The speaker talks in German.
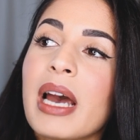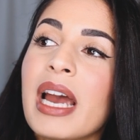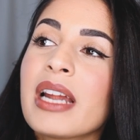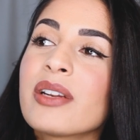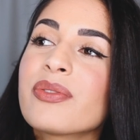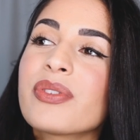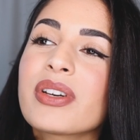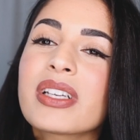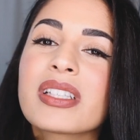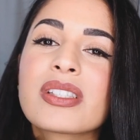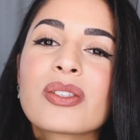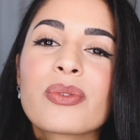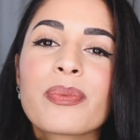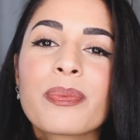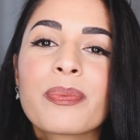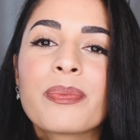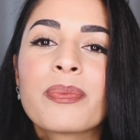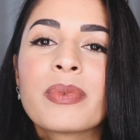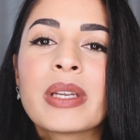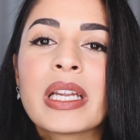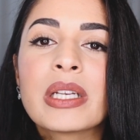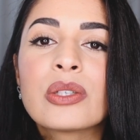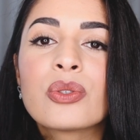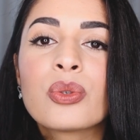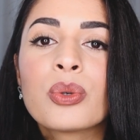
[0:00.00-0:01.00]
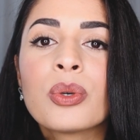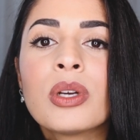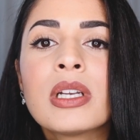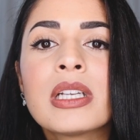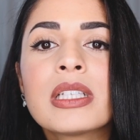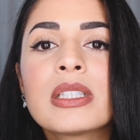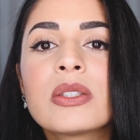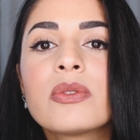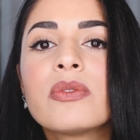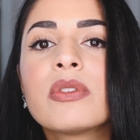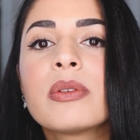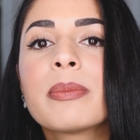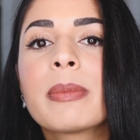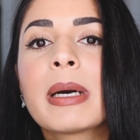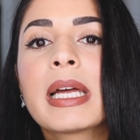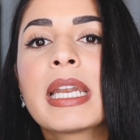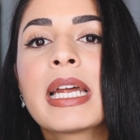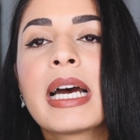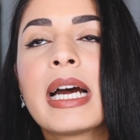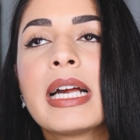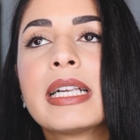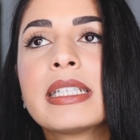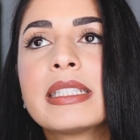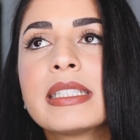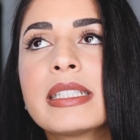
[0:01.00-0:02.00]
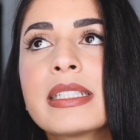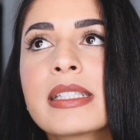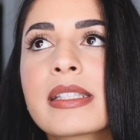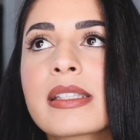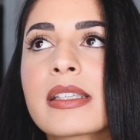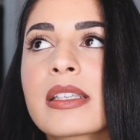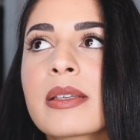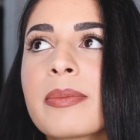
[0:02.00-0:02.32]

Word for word: einfach so natürlich, wie man halt ist.